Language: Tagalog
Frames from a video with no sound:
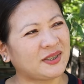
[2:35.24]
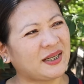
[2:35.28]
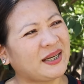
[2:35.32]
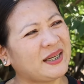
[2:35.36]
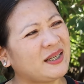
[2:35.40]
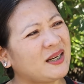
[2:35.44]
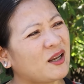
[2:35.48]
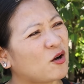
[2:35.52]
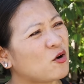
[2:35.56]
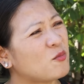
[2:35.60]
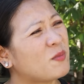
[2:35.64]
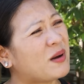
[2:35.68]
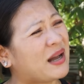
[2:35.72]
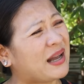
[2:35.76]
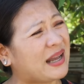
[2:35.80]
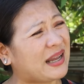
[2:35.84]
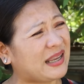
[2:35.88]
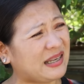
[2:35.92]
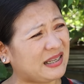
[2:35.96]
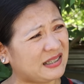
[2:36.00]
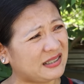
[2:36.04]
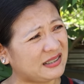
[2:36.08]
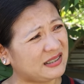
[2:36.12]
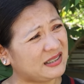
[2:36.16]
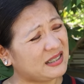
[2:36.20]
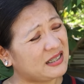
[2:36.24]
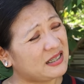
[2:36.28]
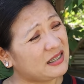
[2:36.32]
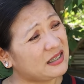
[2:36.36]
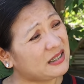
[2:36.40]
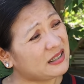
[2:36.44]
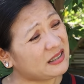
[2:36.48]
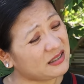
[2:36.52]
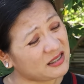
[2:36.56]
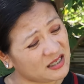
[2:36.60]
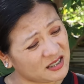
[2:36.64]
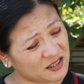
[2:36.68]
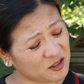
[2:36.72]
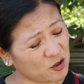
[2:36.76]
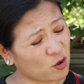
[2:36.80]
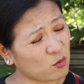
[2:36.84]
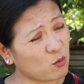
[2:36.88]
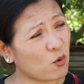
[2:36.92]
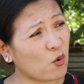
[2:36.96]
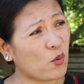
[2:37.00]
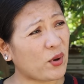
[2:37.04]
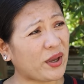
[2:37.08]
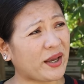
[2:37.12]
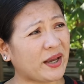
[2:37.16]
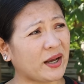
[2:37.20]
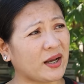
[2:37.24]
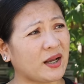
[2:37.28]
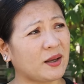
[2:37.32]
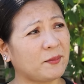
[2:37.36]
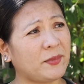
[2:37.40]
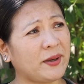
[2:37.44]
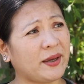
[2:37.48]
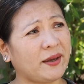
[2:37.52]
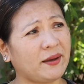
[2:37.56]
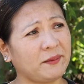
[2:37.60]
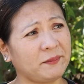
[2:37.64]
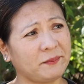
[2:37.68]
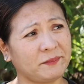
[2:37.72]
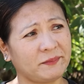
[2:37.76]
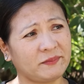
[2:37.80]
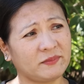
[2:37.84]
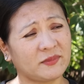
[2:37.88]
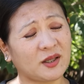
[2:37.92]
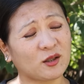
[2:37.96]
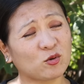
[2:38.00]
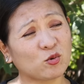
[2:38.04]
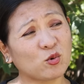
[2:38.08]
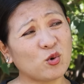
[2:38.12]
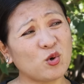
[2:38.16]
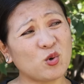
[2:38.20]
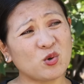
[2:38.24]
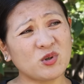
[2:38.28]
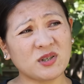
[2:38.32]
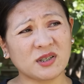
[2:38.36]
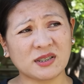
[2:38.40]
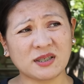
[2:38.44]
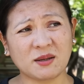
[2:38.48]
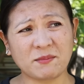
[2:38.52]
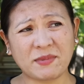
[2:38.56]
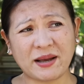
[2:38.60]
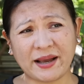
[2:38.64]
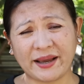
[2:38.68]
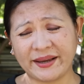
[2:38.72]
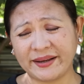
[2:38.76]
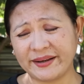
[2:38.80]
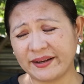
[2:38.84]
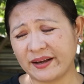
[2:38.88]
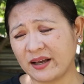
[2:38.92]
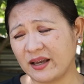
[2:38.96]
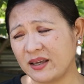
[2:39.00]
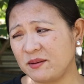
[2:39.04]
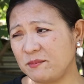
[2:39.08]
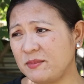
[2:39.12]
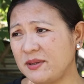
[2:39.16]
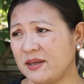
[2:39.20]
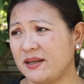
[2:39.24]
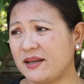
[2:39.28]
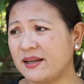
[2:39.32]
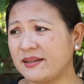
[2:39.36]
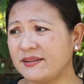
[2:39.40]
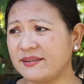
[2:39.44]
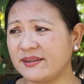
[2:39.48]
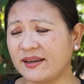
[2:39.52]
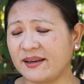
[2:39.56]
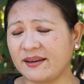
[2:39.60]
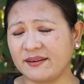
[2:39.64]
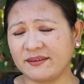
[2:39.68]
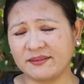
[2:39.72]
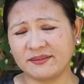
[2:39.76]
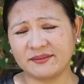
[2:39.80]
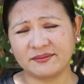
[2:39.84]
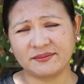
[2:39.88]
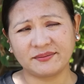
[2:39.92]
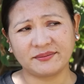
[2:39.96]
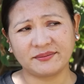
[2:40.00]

Ay naku mahal. Hindi siya umuwi kagabi. Natulog siya sa bahay ng kaibigan niya.